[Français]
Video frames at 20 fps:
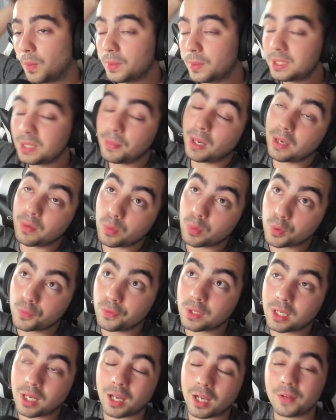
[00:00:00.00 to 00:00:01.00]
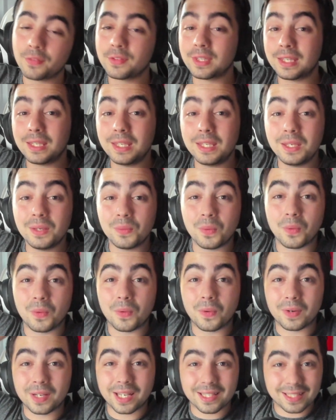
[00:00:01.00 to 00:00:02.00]
On démarrait World of Warcraft et on
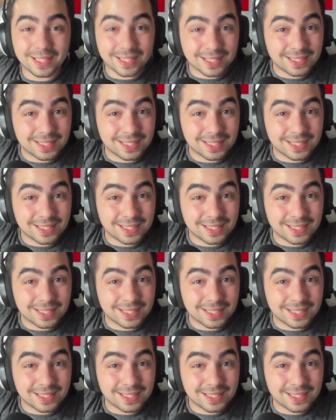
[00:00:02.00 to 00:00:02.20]
regardait